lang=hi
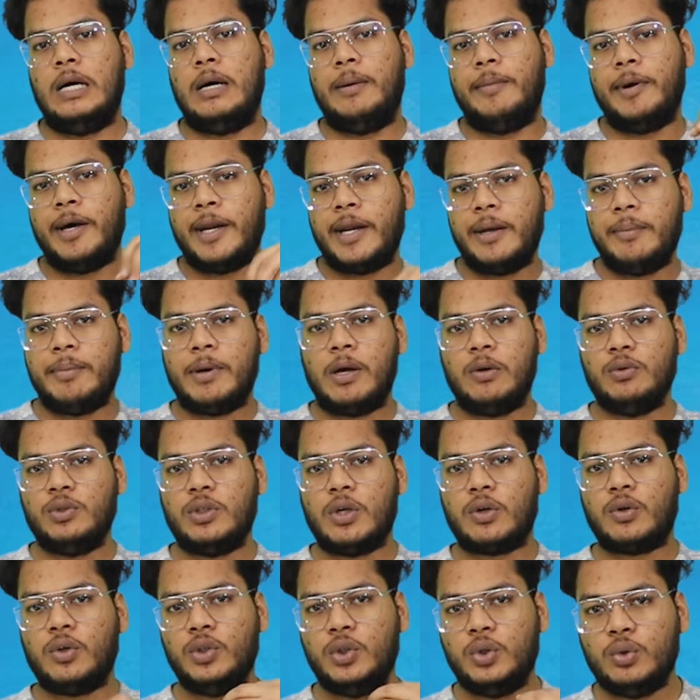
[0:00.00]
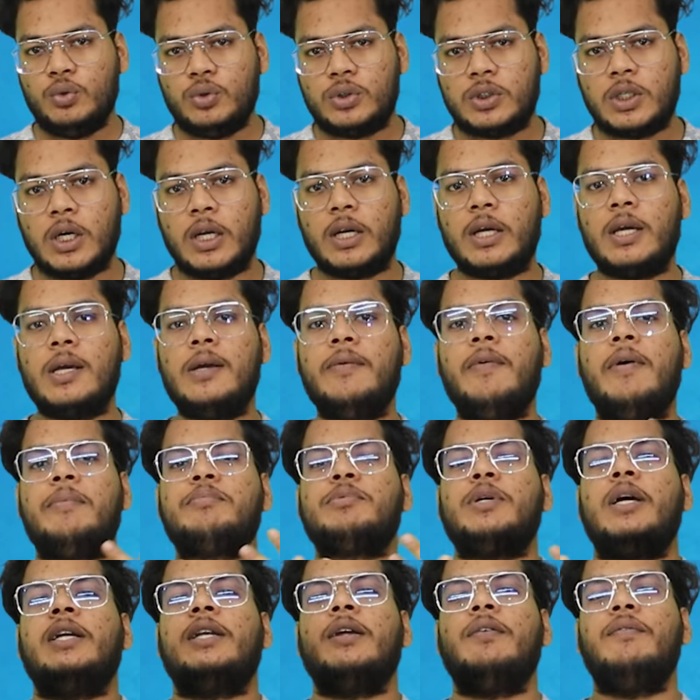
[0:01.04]
हमारे ब्राउज़र को यूज़ करके
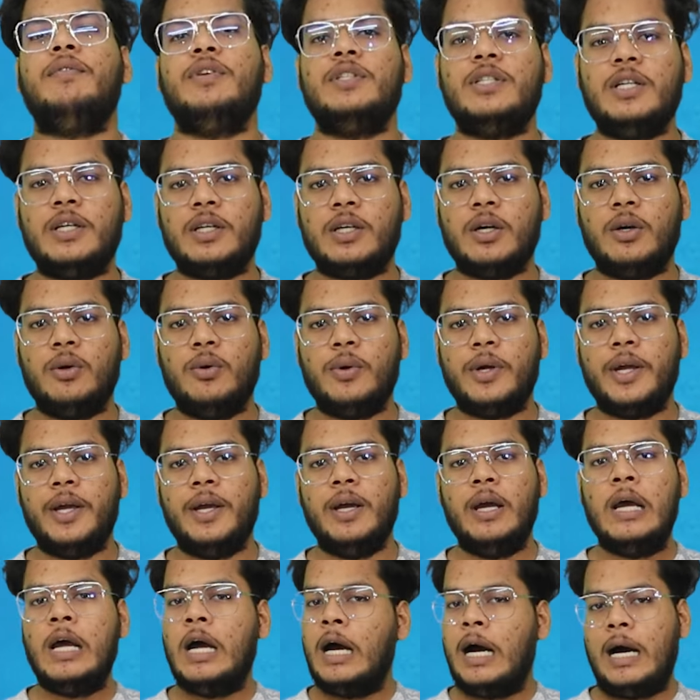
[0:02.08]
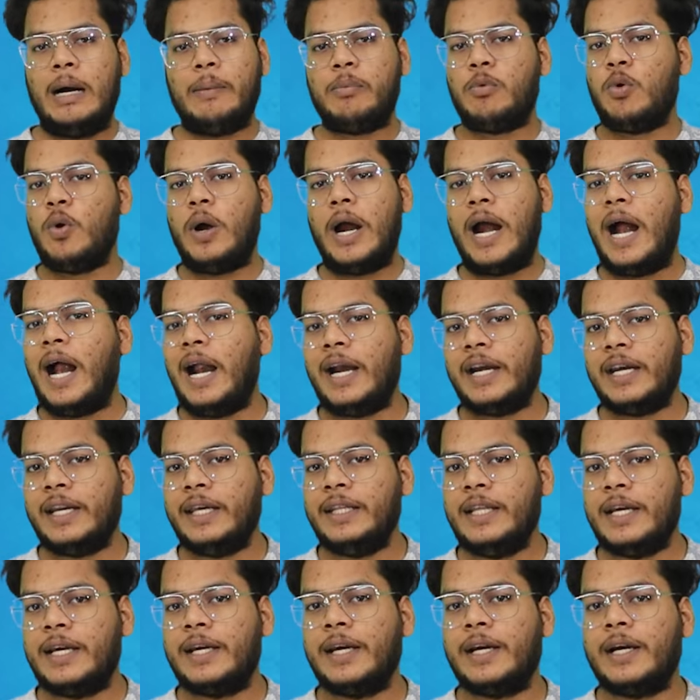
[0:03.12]
वेबसाइटें विजिट करोगे आपको ऐड
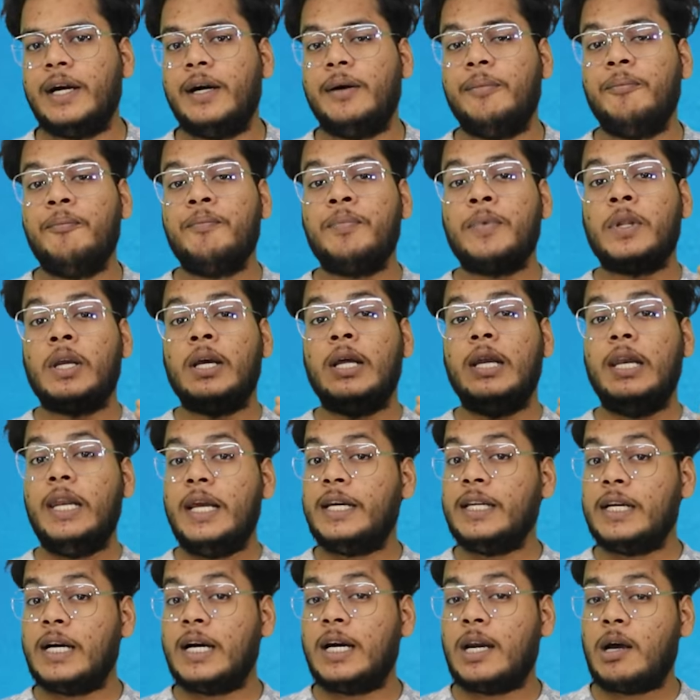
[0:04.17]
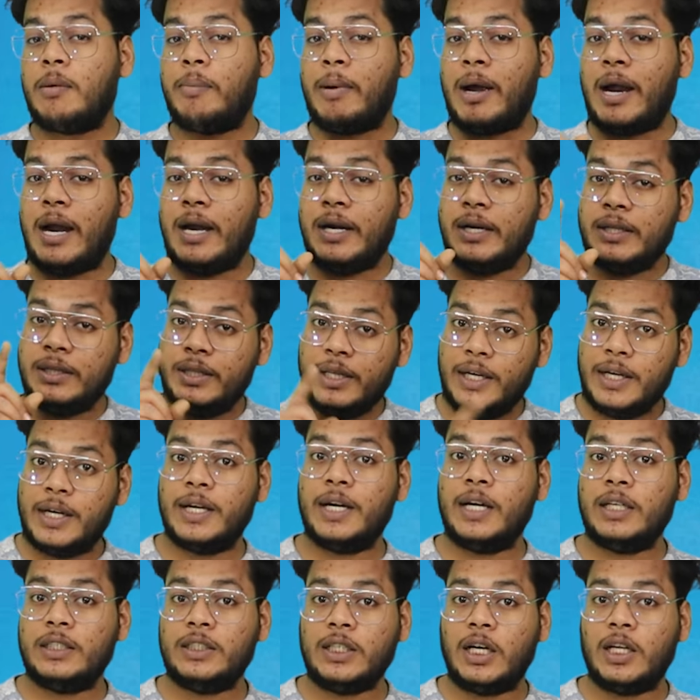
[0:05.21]
नहीं दिखेगा लेकिन अगर आप ऐड
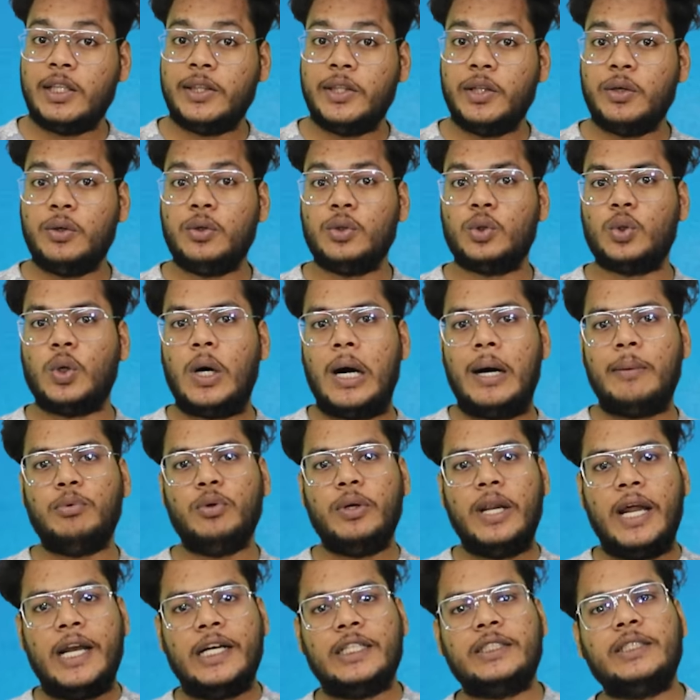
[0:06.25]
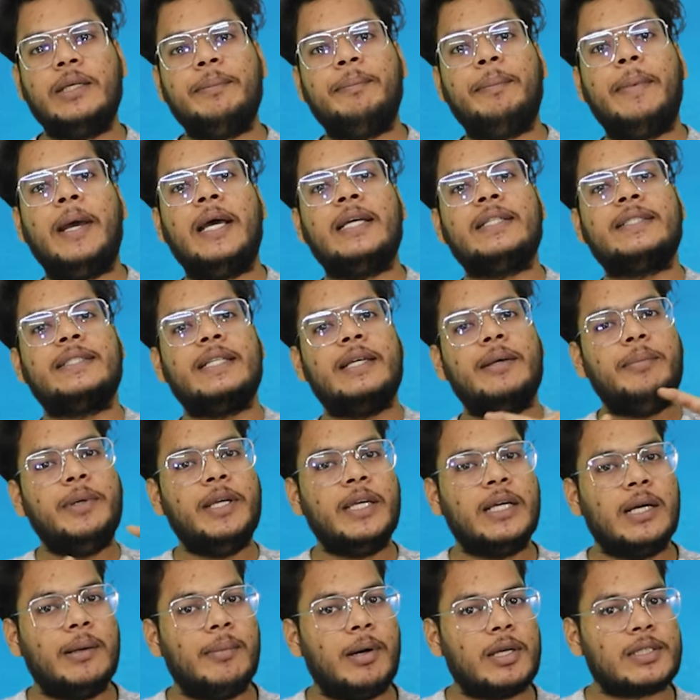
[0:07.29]
देखना चाहते हो तो आप उन ऐड से पैसे
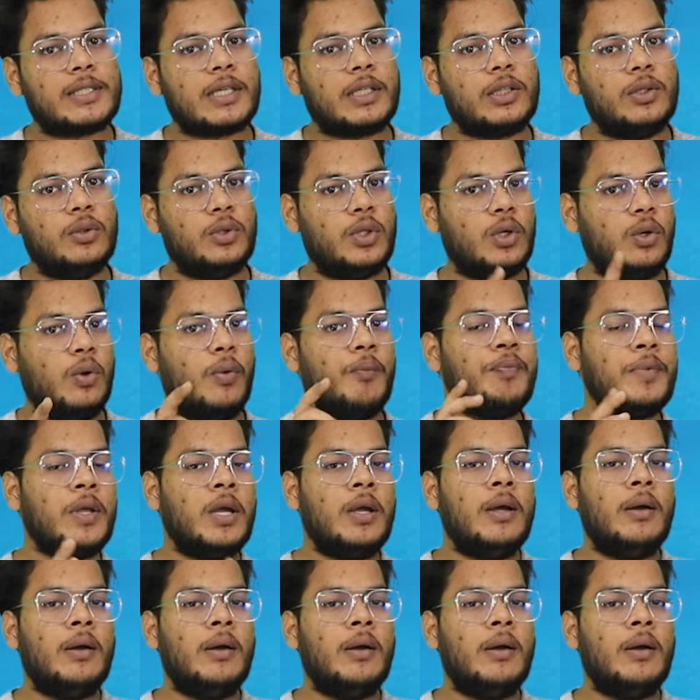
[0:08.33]
भी कमा सकते हो देखो